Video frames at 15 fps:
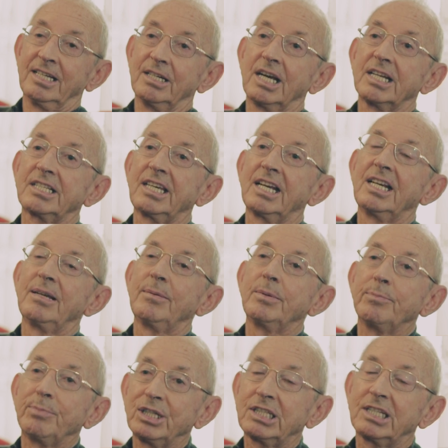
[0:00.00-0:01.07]

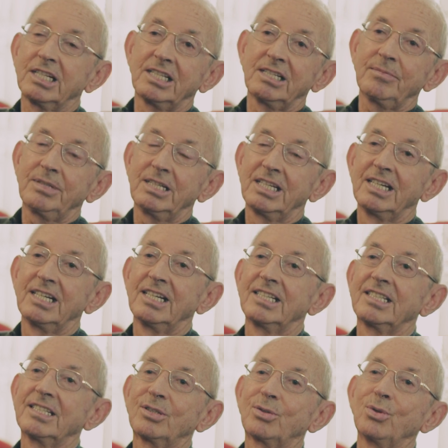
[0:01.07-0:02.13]
Askerliğimi bitirdim.
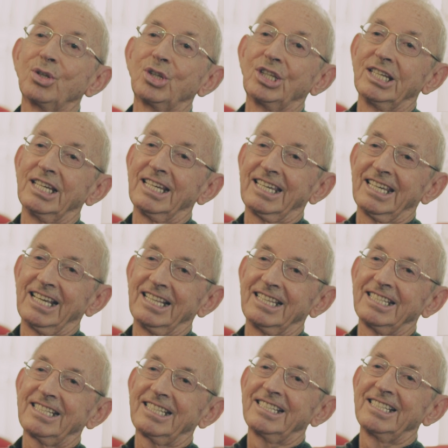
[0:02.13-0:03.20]
Türkiye'ye geldik.